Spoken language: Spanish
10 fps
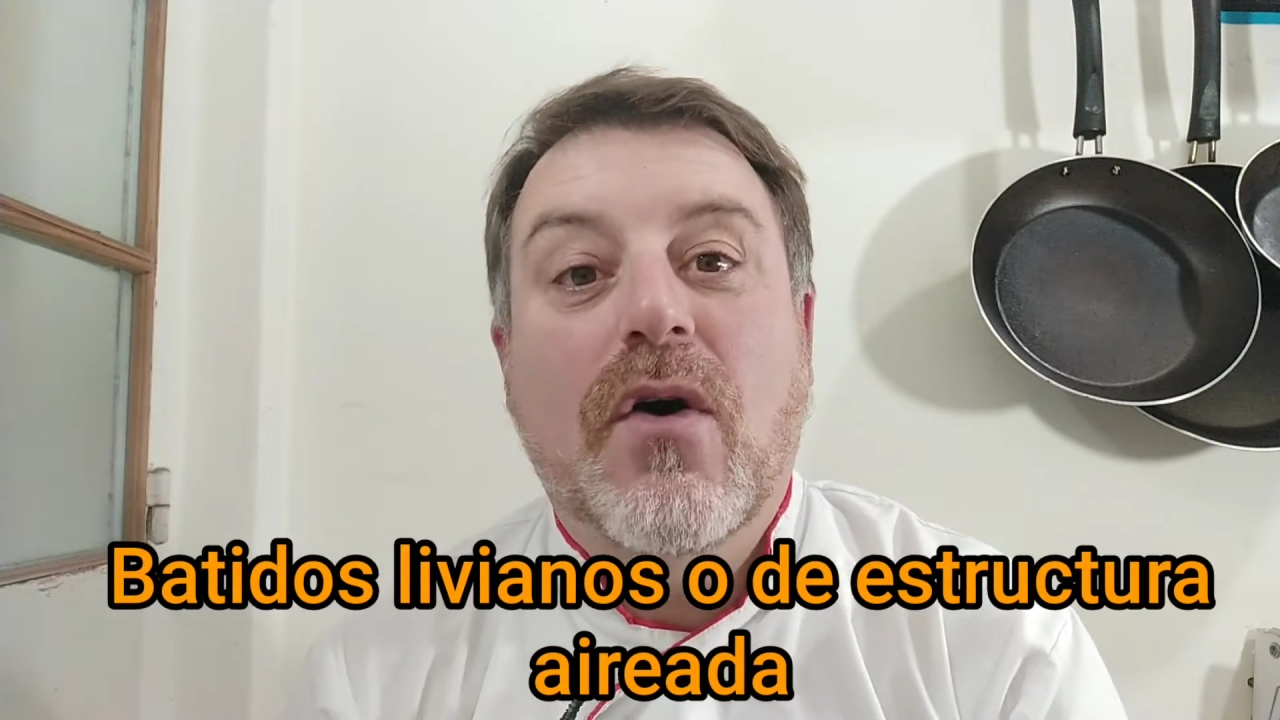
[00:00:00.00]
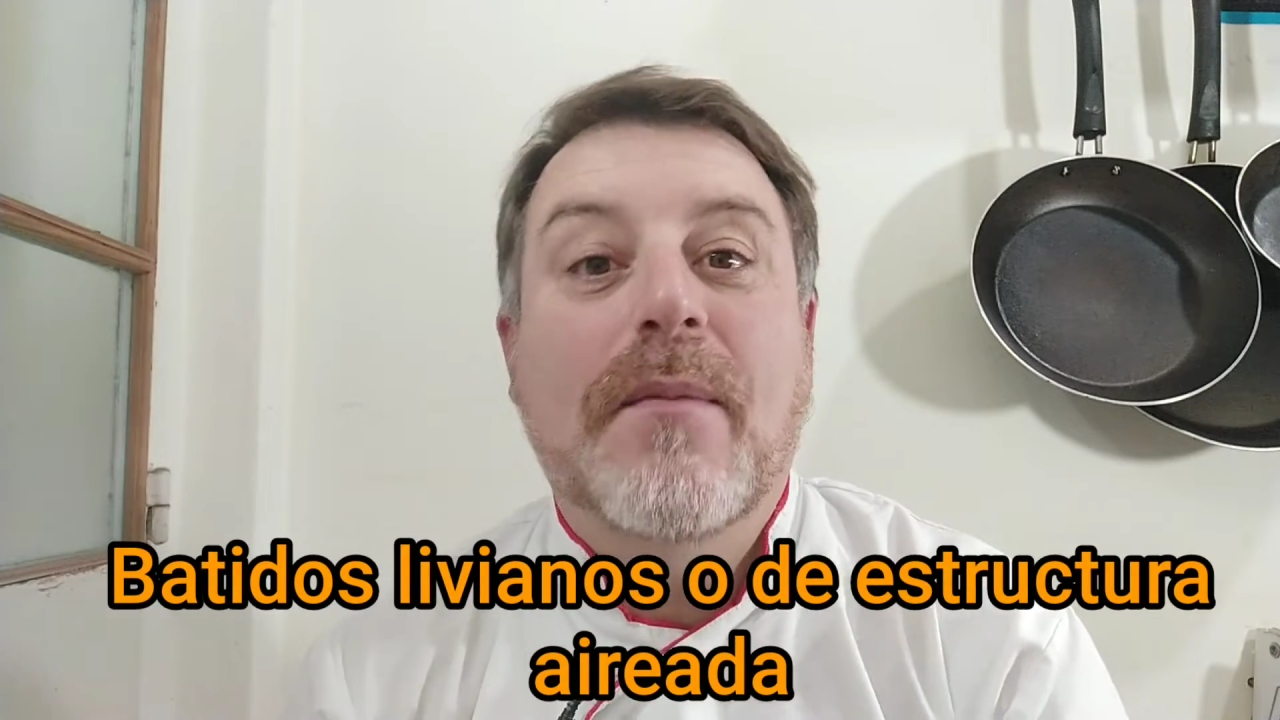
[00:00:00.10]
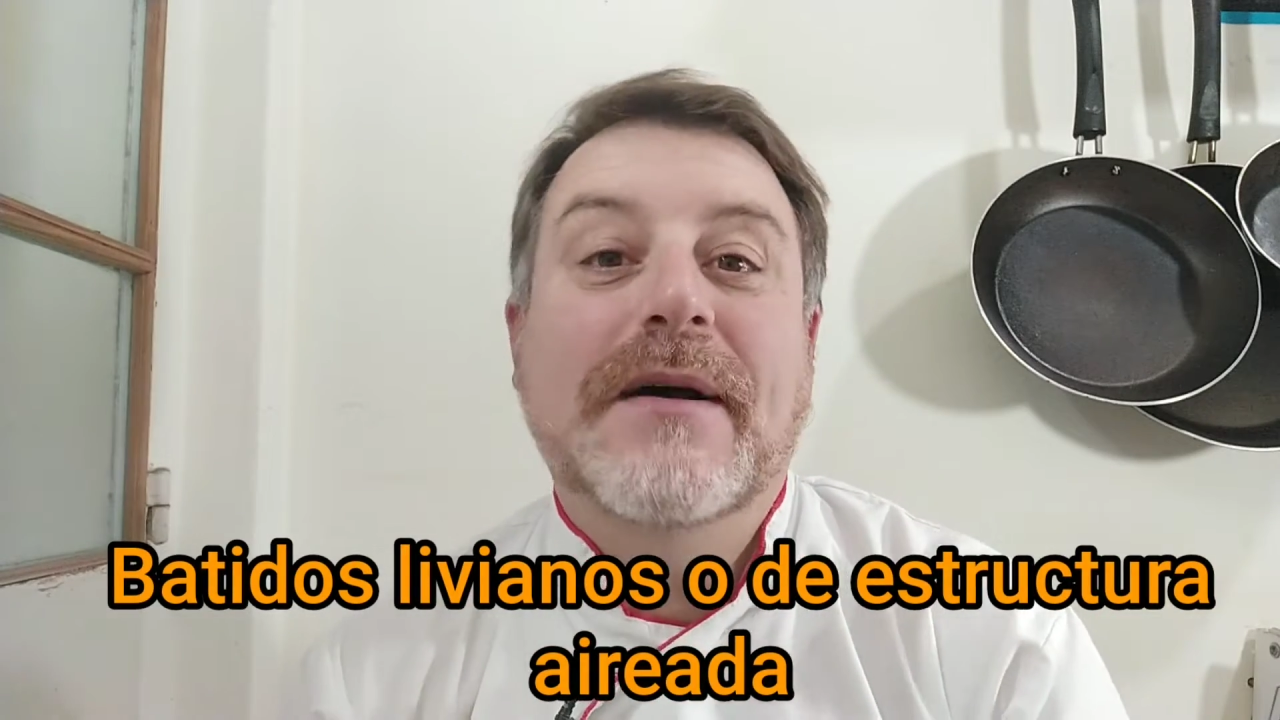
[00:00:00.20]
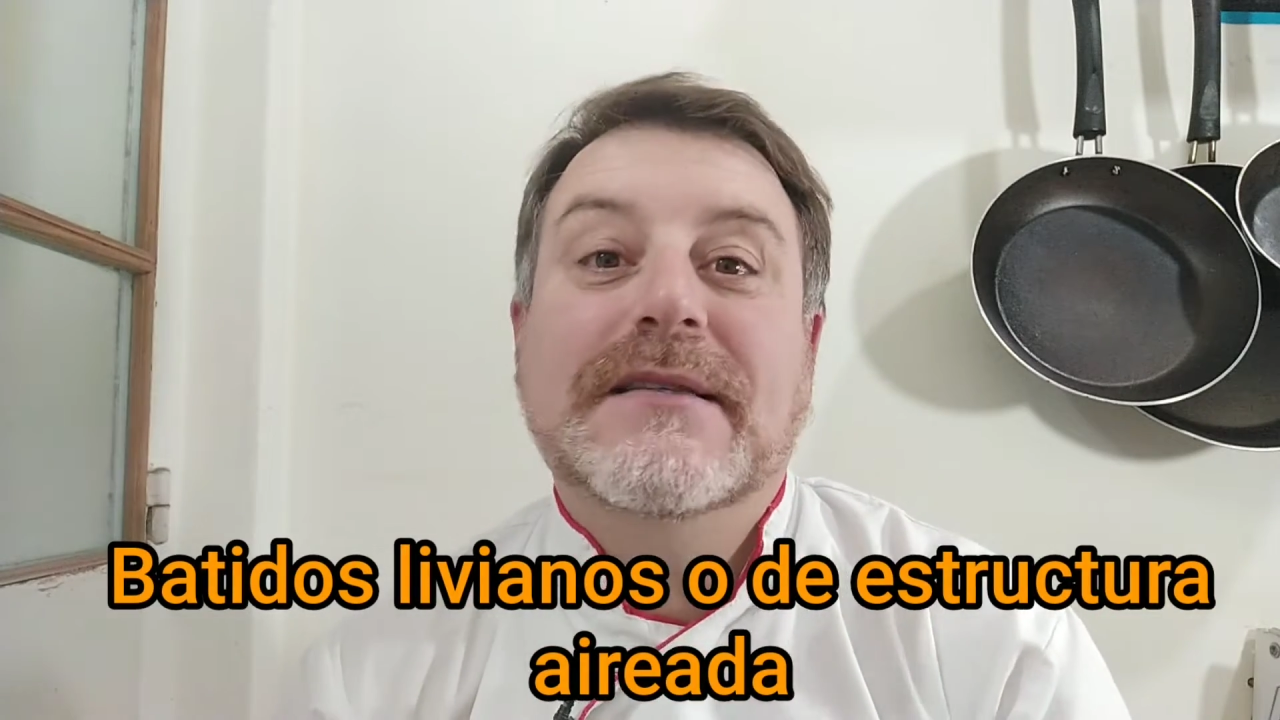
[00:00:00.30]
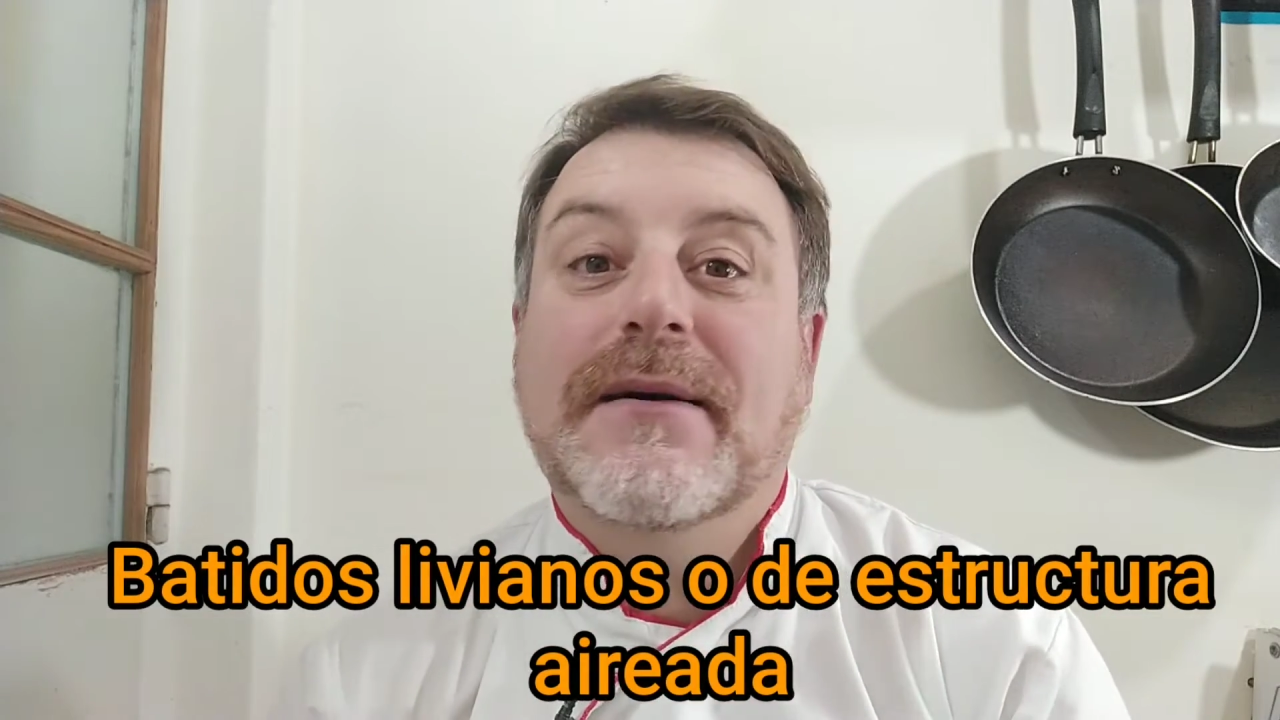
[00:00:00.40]

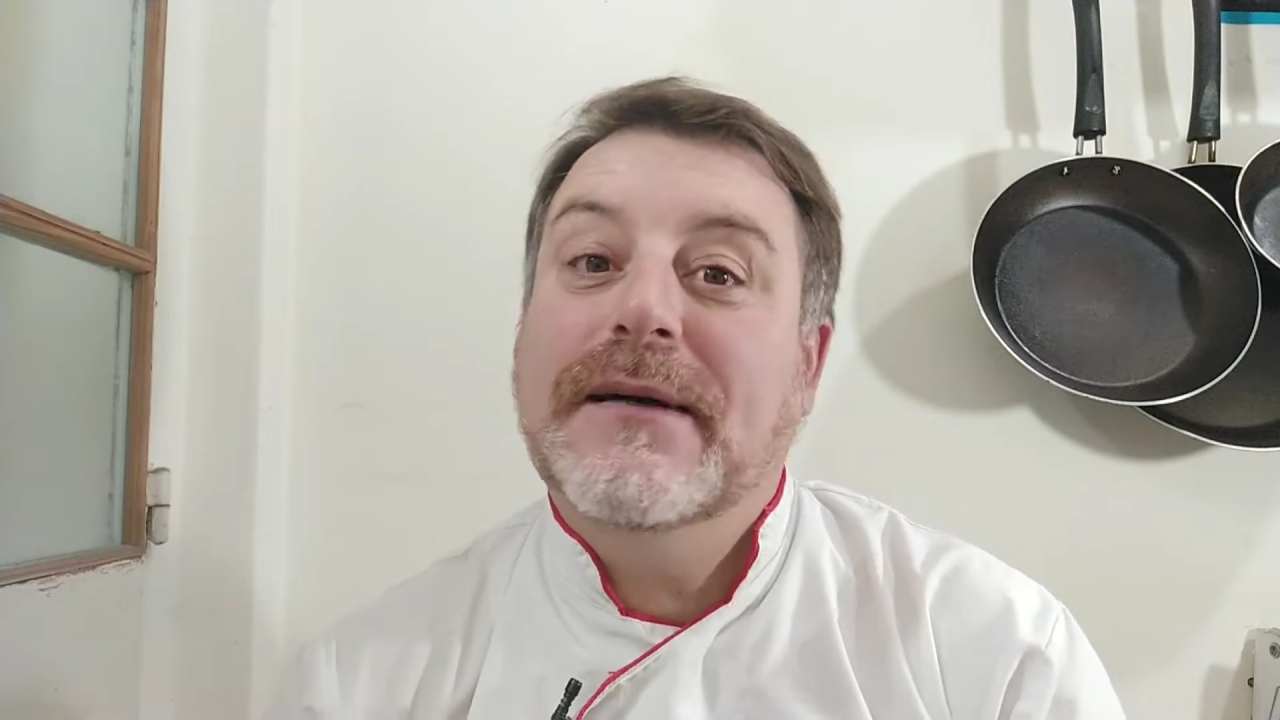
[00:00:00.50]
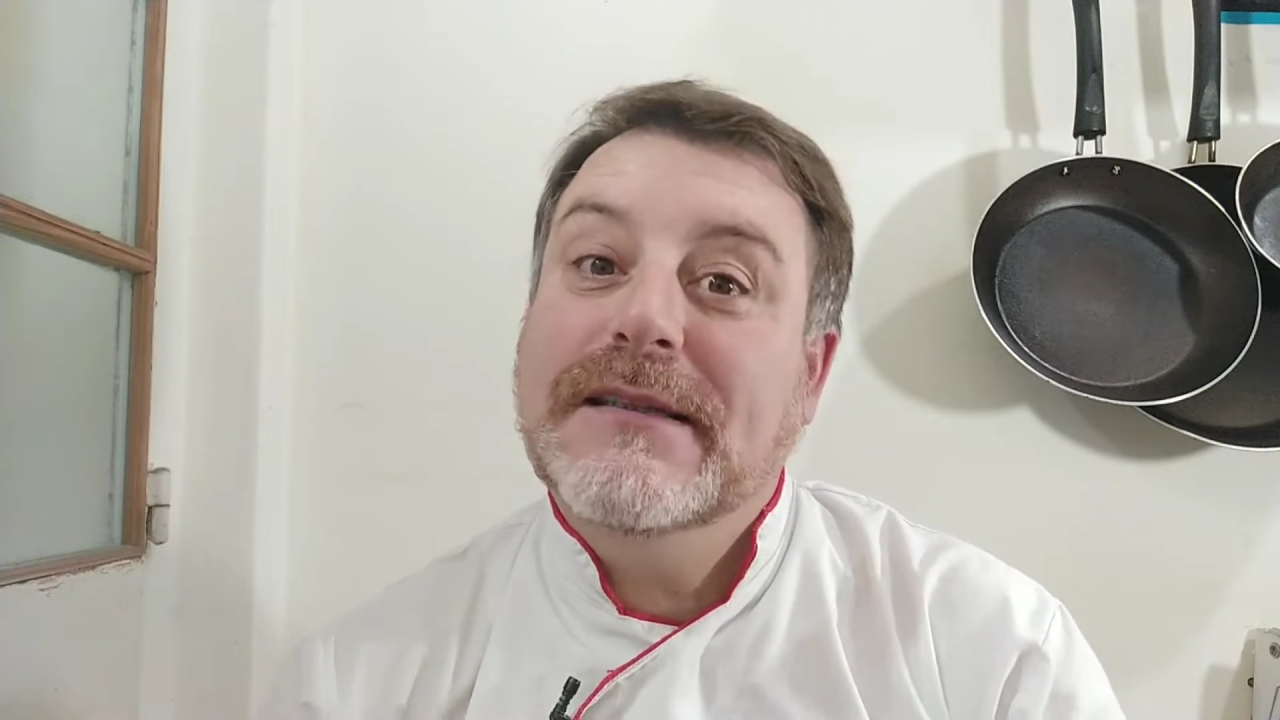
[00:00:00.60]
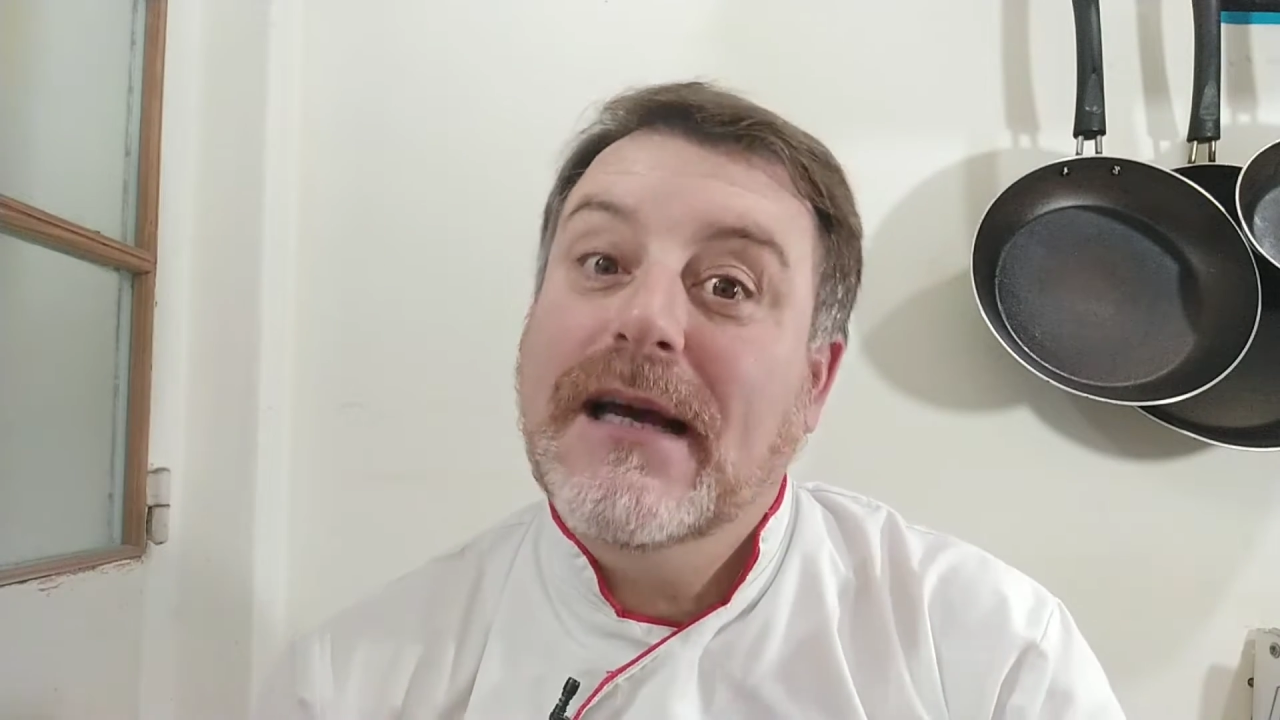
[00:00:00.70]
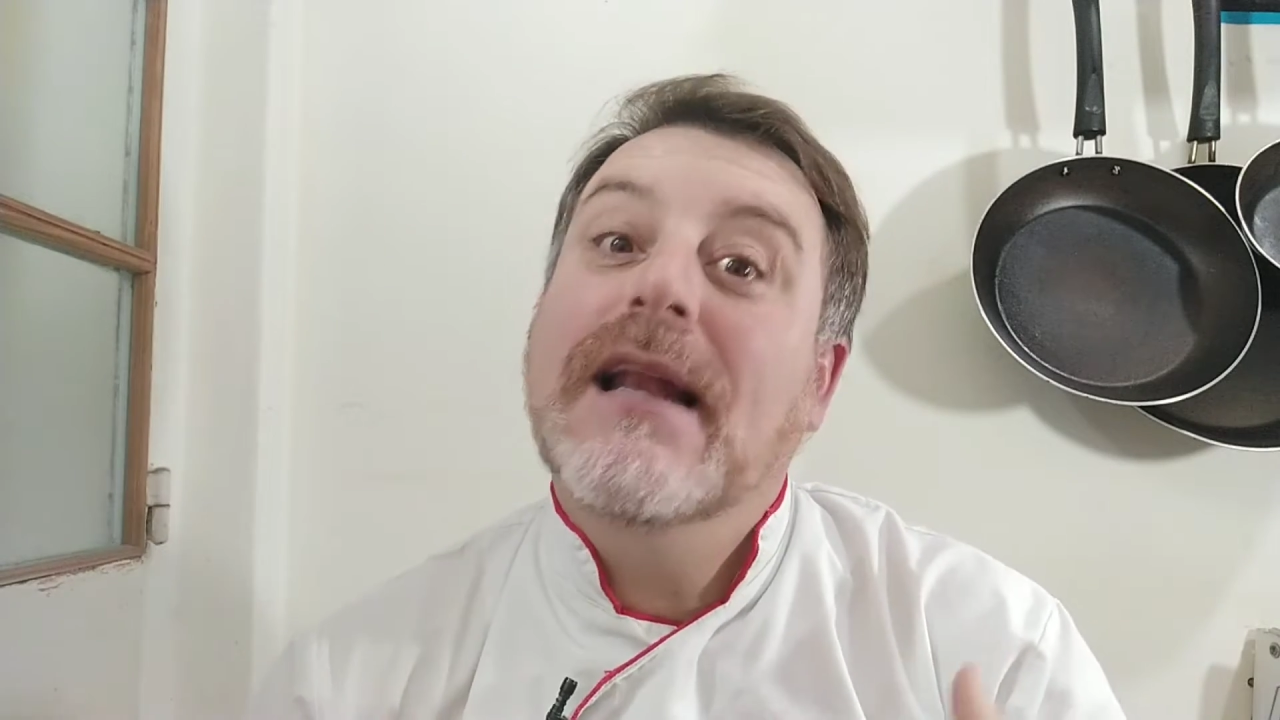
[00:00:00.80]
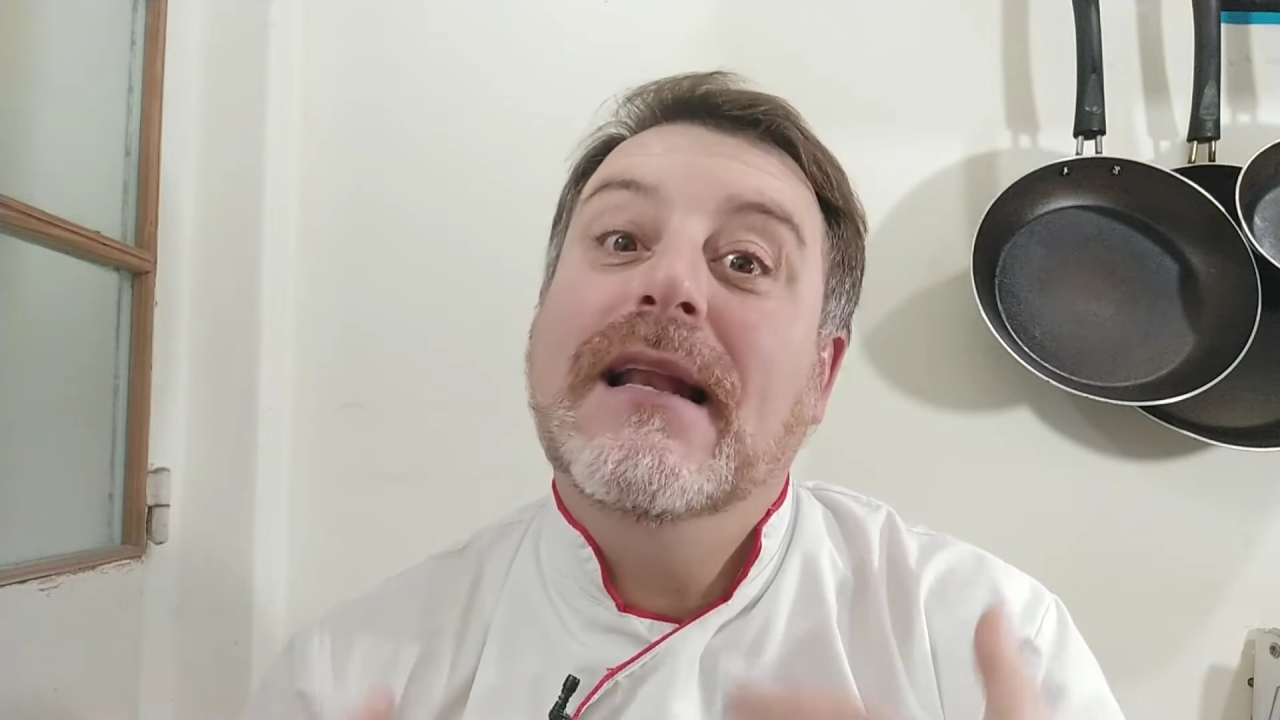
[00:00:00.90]
o masas
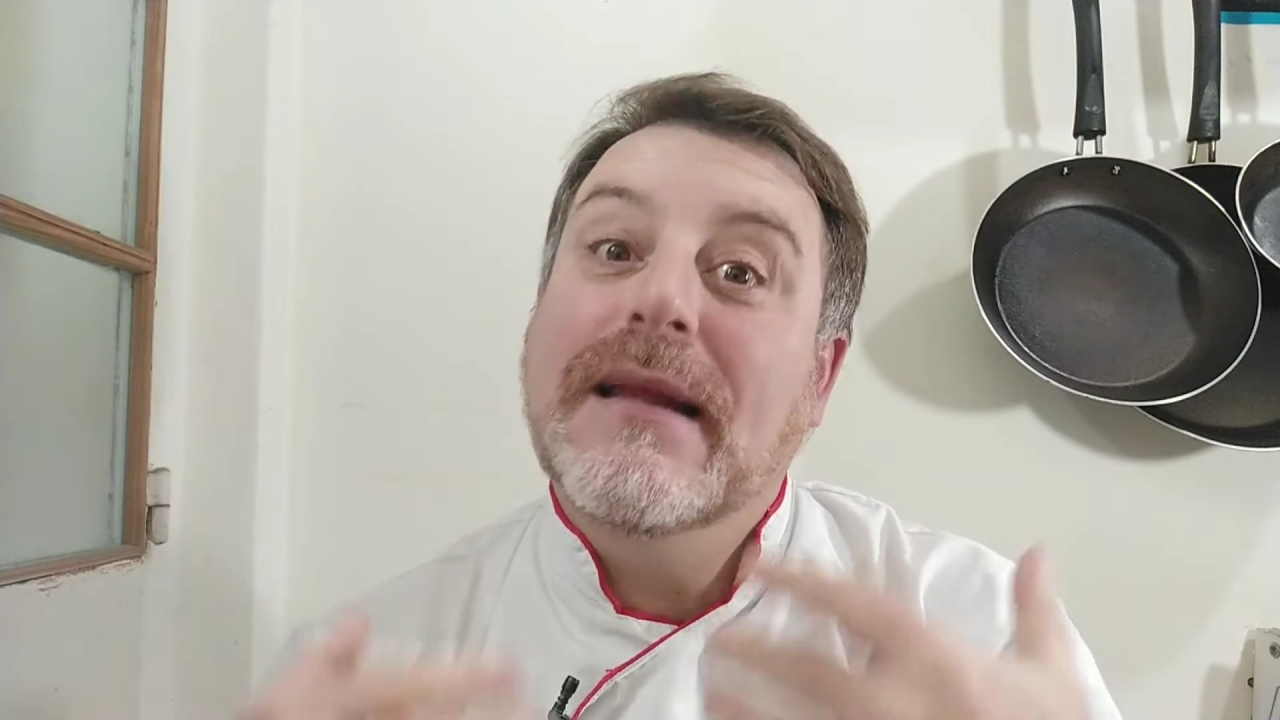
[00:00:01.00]
batidas